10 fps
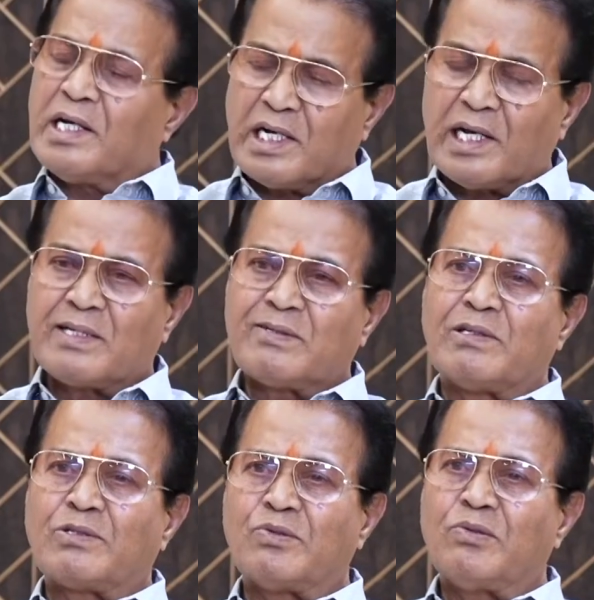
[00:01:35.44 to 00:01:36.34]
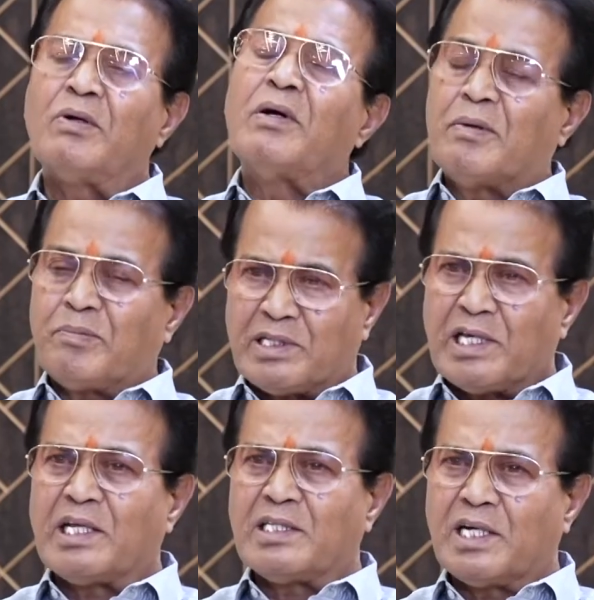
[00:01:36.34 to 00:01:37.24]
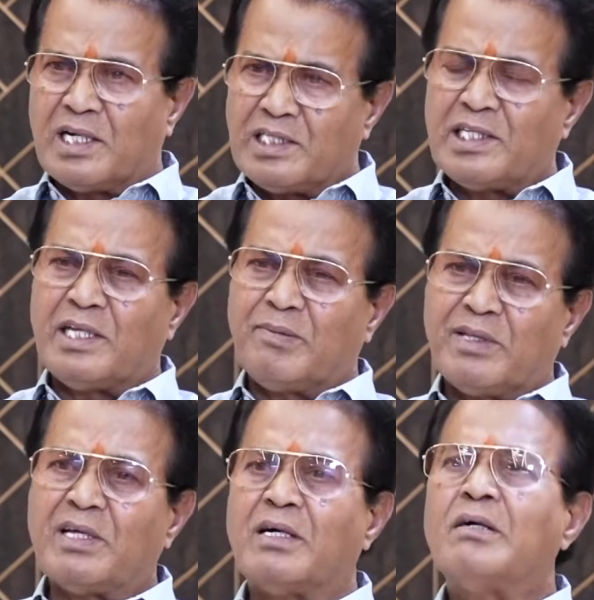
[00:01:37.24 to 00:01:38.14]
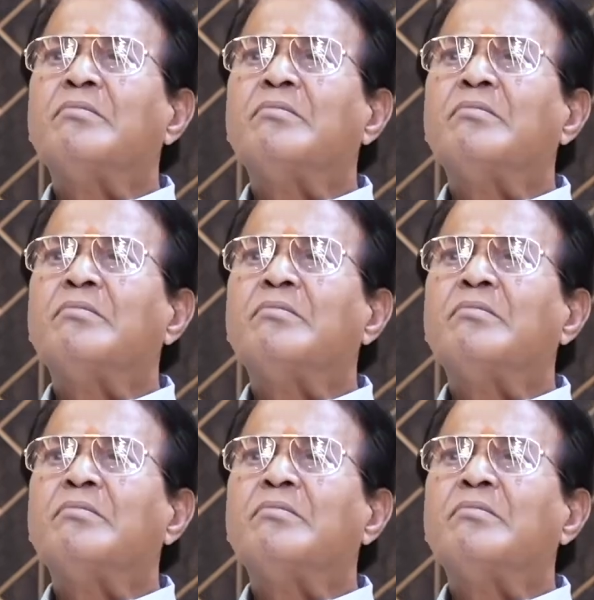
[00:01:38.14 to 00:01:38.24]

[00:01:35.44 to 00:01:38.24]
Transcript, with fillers: ఇంటలెక్చువల్స్ పెద్దలంతా కలిసి దీని మీద